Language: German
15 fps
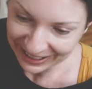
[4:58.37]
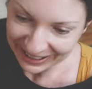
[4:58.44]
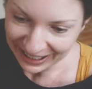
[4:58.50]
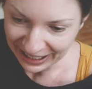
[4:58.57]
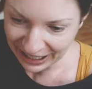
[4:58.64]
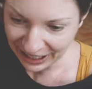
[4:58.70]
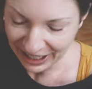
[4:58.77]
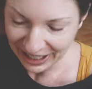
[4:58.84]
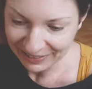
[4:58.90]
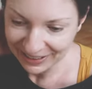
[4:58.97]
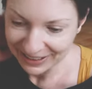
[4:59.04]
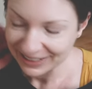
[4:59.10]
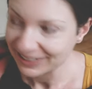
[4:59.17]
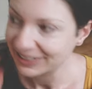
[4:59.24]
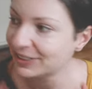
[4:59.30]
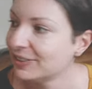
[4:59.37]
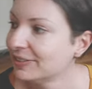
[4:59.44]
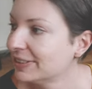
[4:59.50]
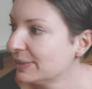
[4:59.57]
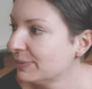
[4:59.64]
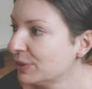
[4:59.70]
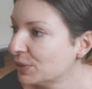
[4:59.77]
Naja, aber das
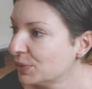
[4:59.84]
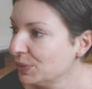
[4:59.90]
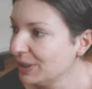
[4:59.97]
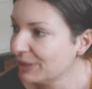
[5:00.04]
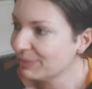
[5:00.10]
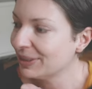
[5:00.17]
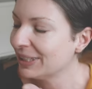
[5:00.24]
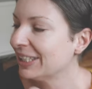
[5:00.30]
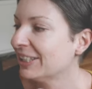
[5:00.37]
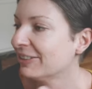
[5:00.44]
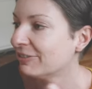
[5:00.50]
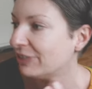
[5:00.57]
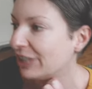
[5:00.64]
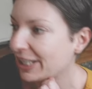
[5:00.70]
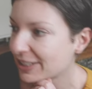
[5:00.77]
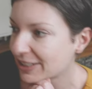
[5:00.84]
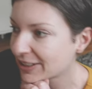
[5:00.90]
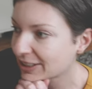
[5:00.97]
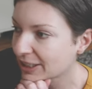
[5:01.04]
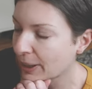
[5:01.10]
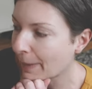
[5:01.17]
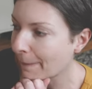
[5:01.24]
läuft ziemlich gut. Dann bin ich
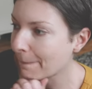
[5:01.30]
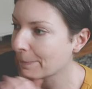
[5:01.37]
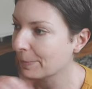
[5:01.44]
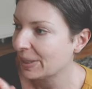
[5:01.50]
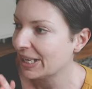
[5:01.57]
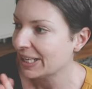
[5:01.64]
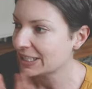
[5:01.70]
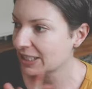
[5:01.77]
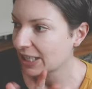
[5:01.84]
fleißig ähm, bei der